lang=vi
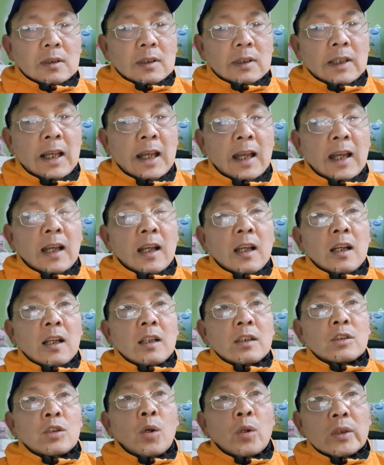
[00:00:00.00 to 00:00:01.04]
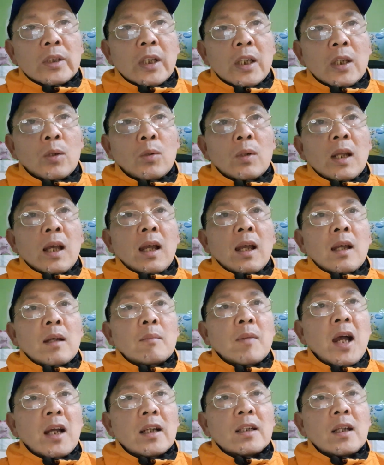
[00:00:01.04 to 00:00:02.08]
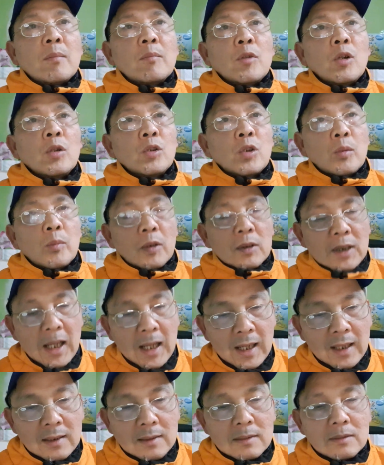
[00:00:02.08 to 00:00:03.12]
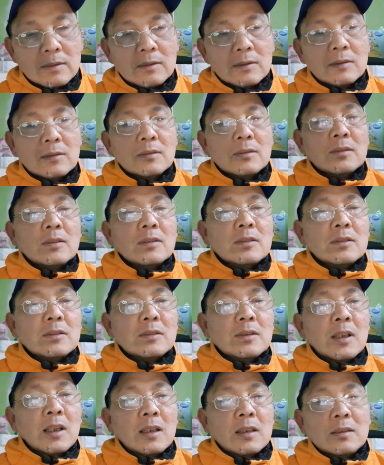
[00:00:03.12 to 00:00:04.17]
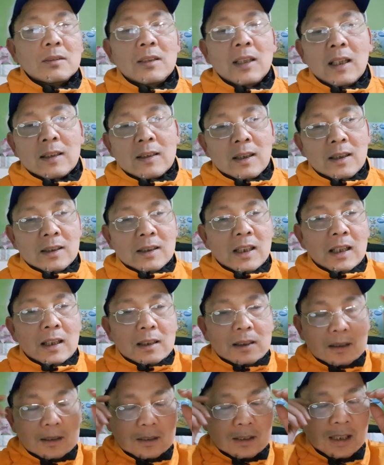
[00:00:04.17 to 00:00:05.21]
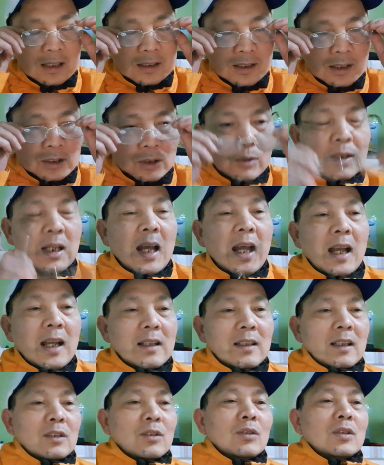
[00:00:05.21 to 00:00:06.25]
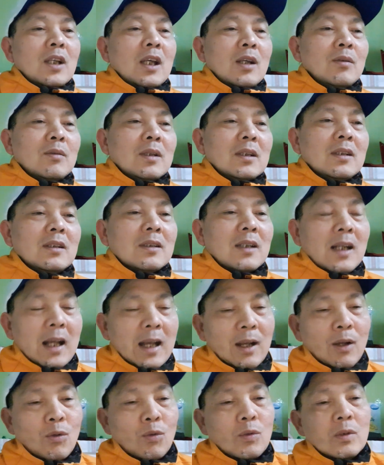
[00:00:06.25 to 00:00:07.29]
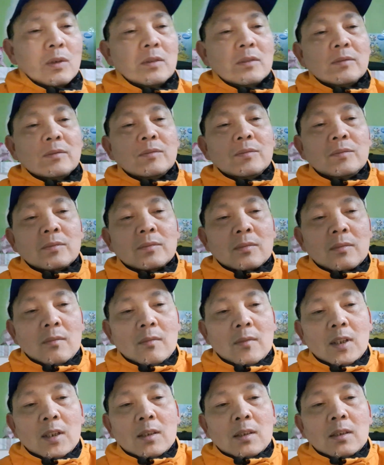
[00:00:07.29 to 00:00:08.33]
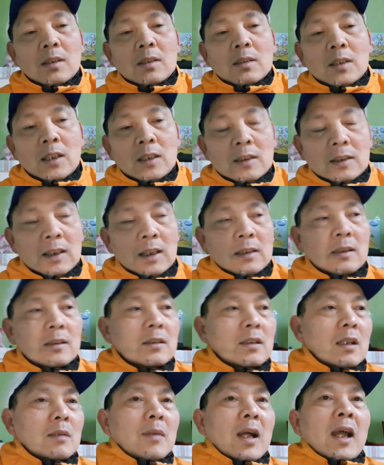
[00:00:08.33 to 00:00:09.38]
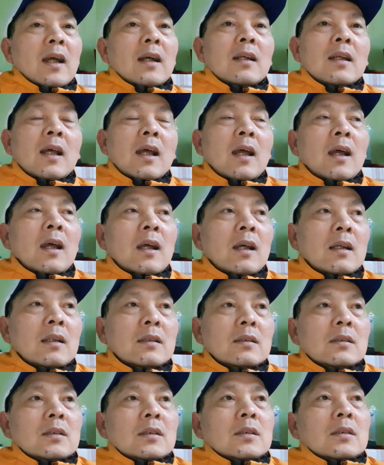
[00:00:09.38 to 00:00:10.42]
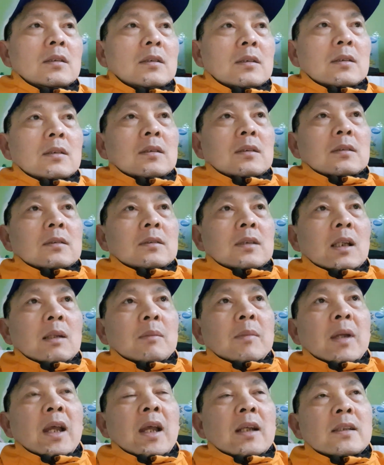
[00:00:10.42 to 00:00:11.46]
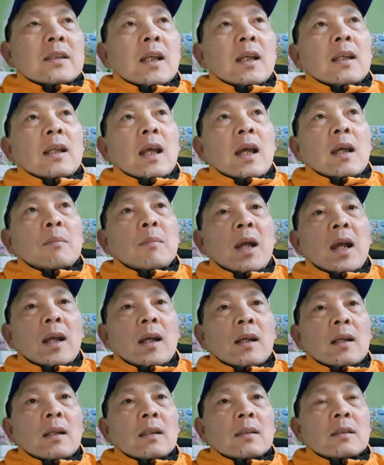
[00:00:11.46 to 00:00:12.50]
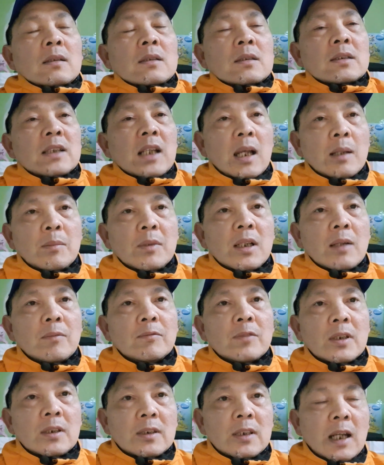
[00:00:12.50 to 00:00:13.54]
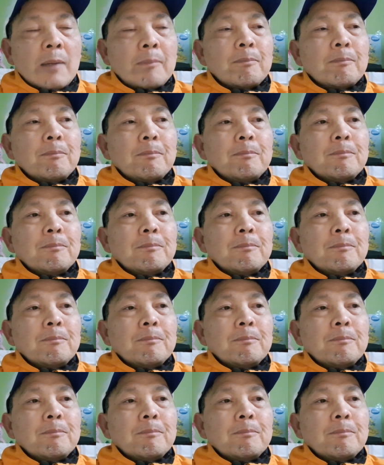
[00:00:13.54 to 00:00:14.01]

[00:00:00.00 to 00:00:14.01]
và tối thiểu là 300 euro một tháng à, vậy thì vậy thì tối đa và tối thiểu là như thế nào thì người ta tính cơ bản là tiền mẹ sẽ là bằng 65%